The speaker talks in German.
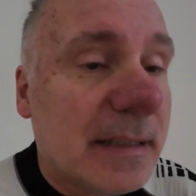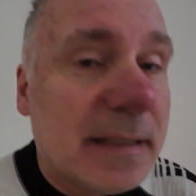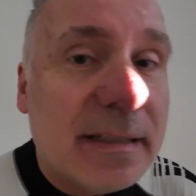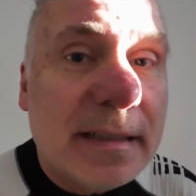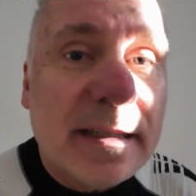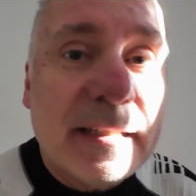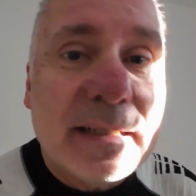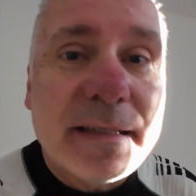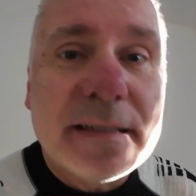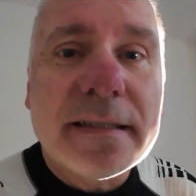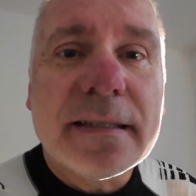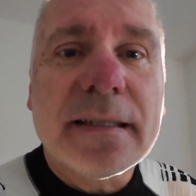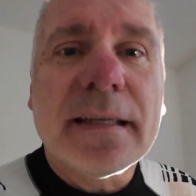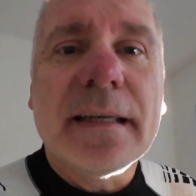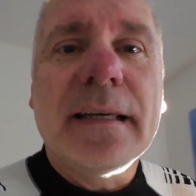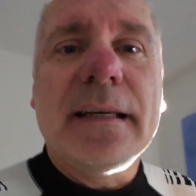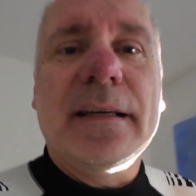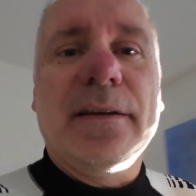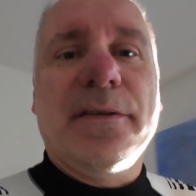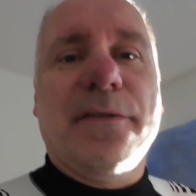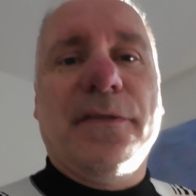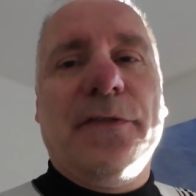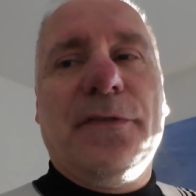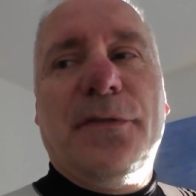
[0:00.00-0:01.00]
das
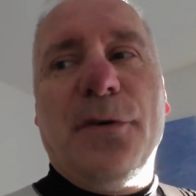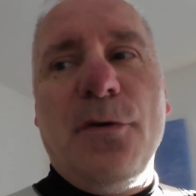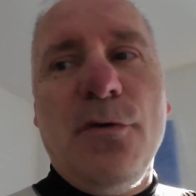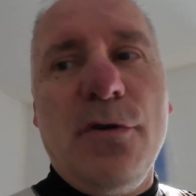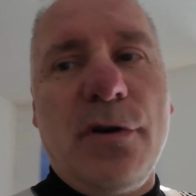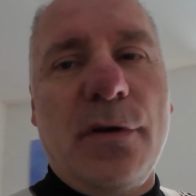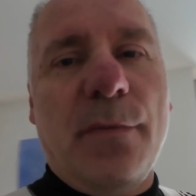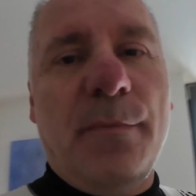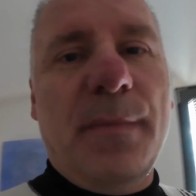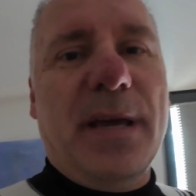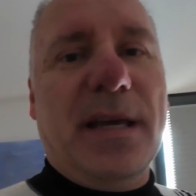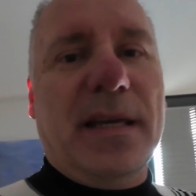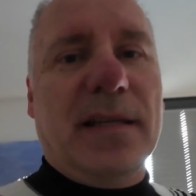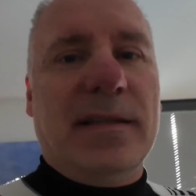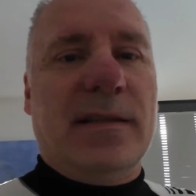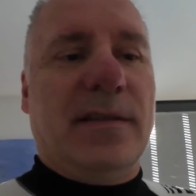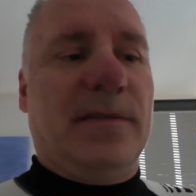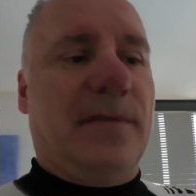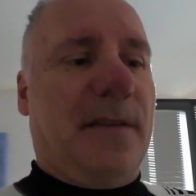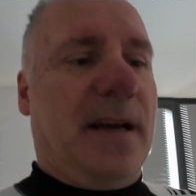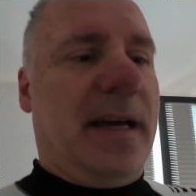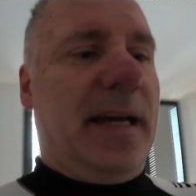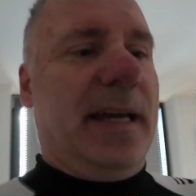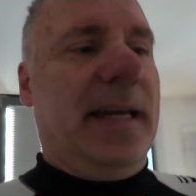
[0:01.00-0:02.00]
FunkMic
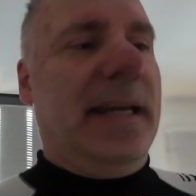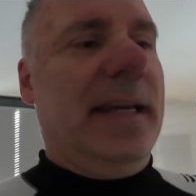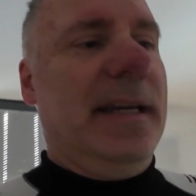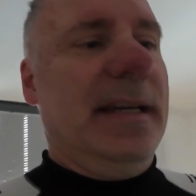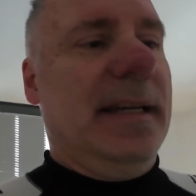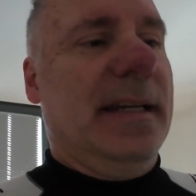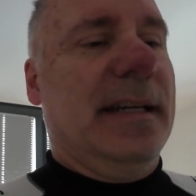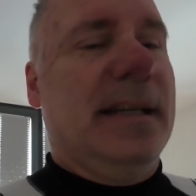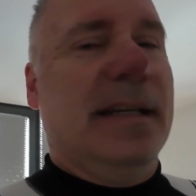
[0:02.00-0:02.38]
2